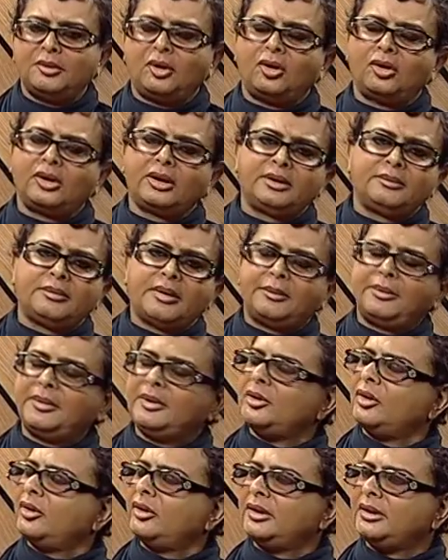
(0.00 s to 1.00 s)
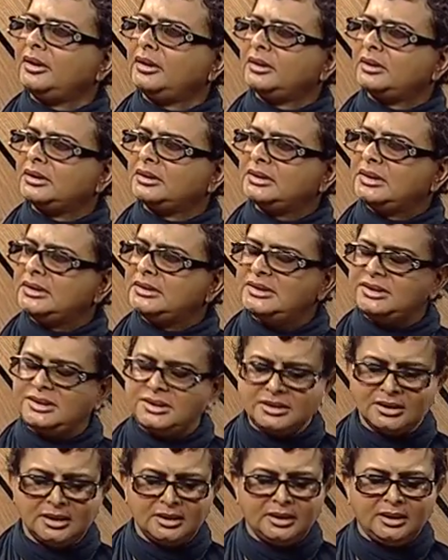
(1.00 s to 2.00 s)
ভয়ের ব্যাপার নয় রে এটা জানিস
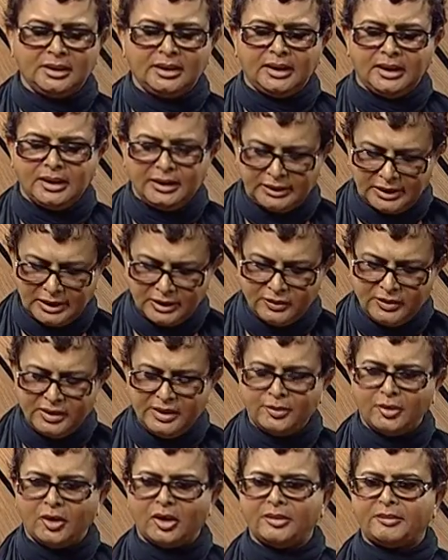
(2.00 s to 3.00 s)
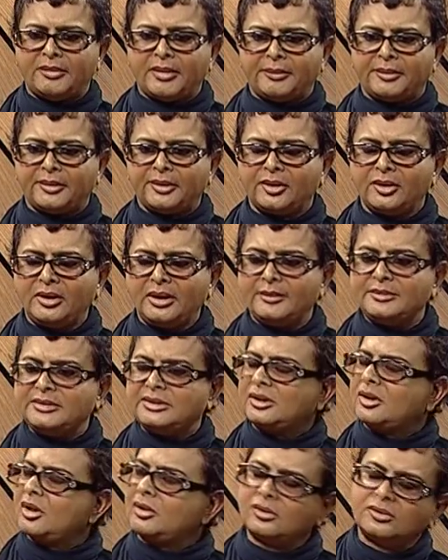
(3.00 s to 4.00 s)
এই কারণেই ভয়ের ব্যাপার নয় আমি
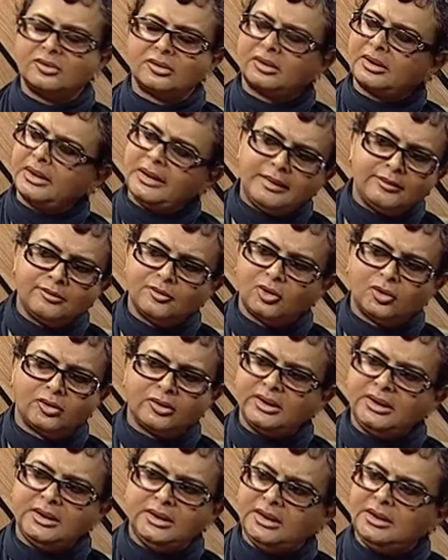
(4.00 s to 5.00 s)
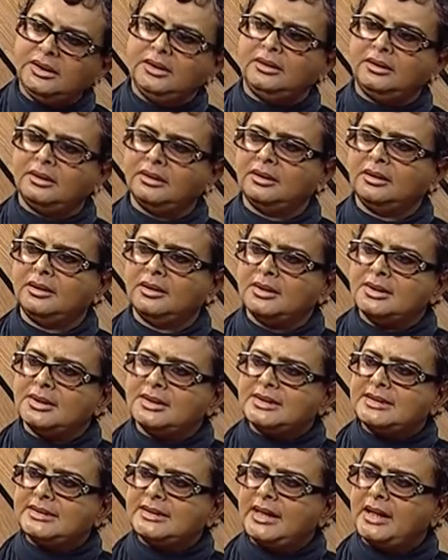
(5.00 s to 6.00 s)
যে কখনো ক্লেম করিনি
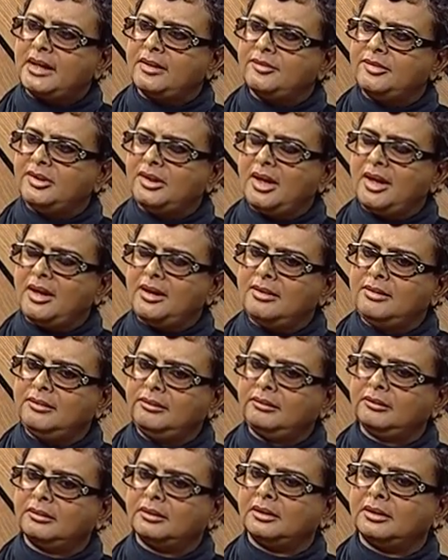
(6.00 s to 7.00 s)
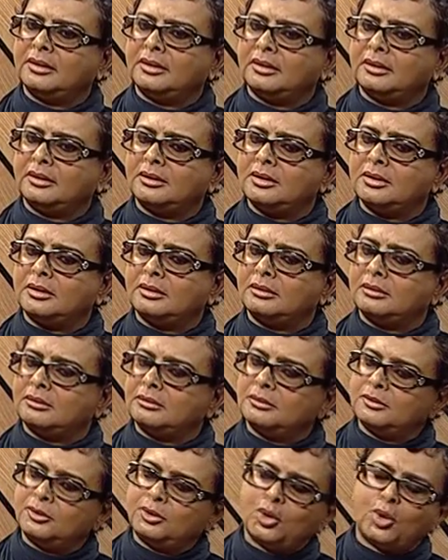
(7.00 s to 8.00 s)
যে আমি এই
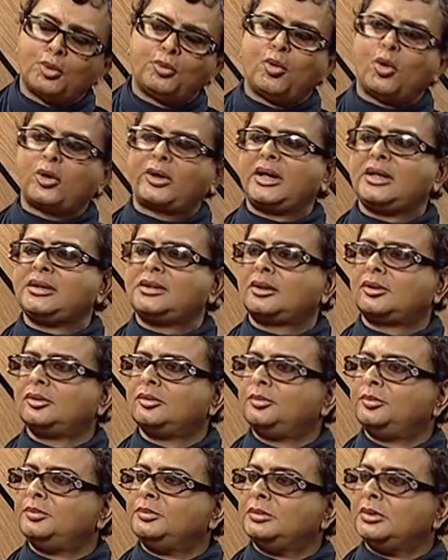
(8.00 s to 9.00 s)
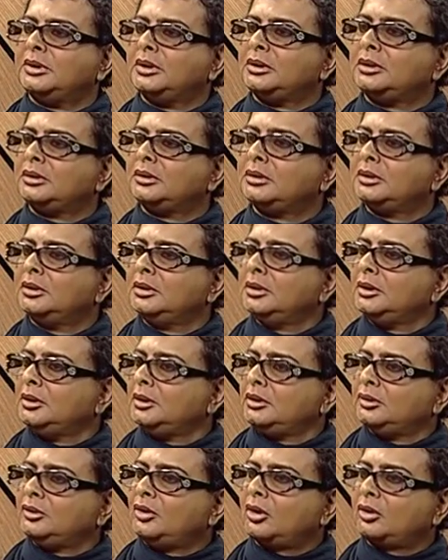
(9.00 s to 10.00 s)
রোপ ওয়াকিংটা খুব
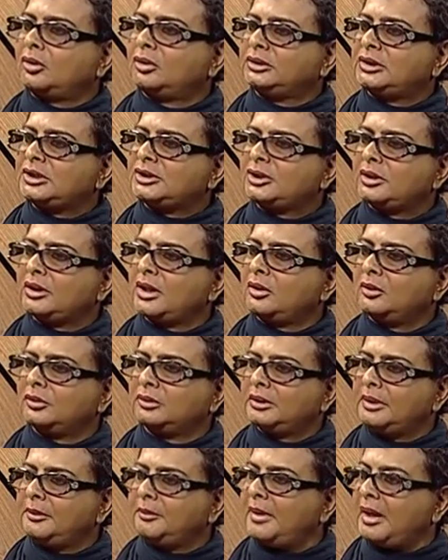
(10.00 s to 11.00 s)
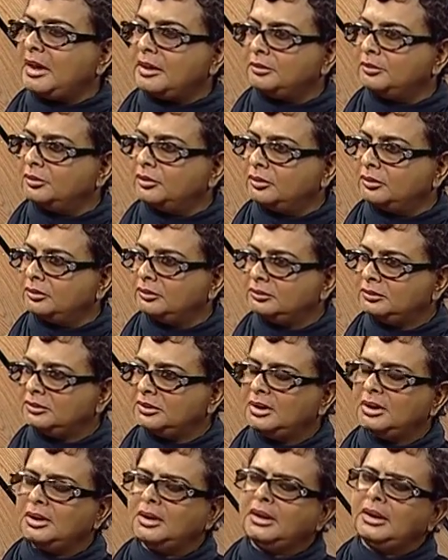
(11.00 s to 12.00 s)
দক্ষতার সঙ্গে করতে পারবো
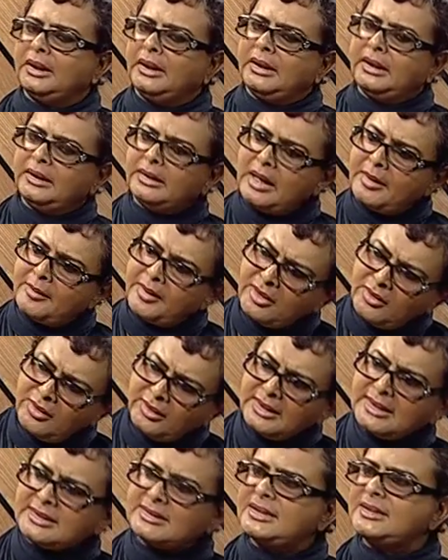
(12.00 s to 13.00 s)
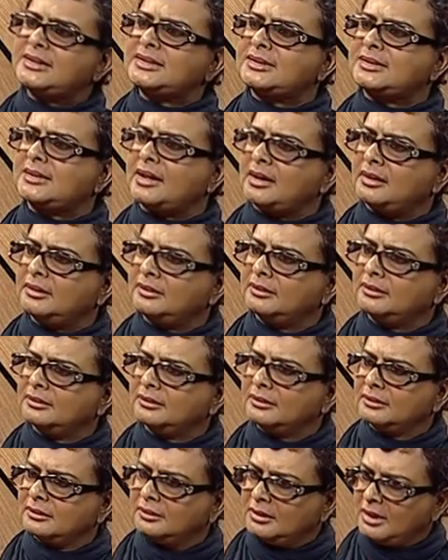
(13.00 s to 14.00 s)
এটা আমারও একটা চেষ্টা
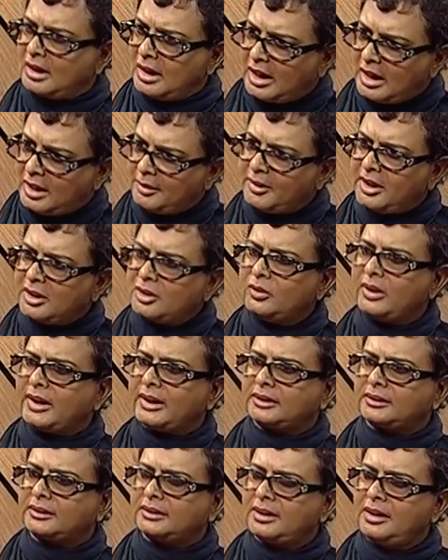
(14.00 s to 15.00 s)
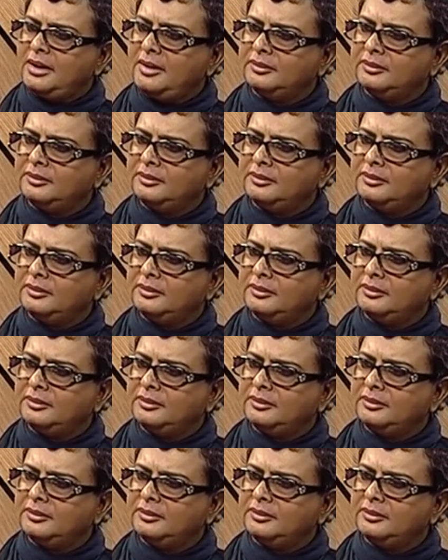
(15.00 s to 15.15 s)
আমারও একটা